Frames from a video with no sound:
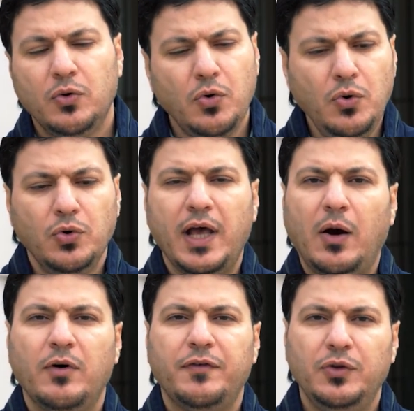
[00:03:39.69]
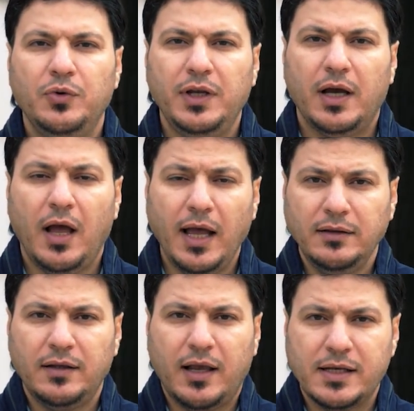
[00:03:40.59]
كل دعوه في الدنيا
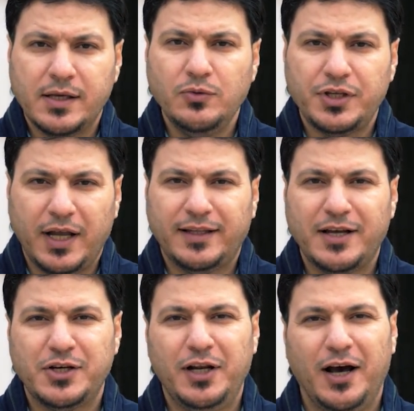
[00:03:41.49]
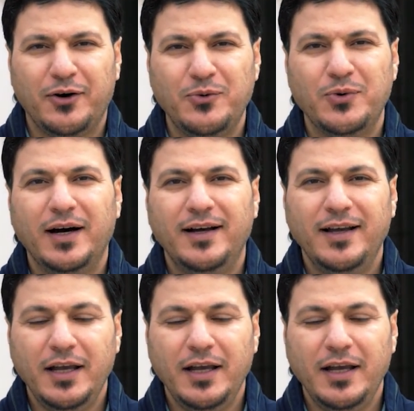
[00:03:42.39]
انت كزوج تحتاج الى قوه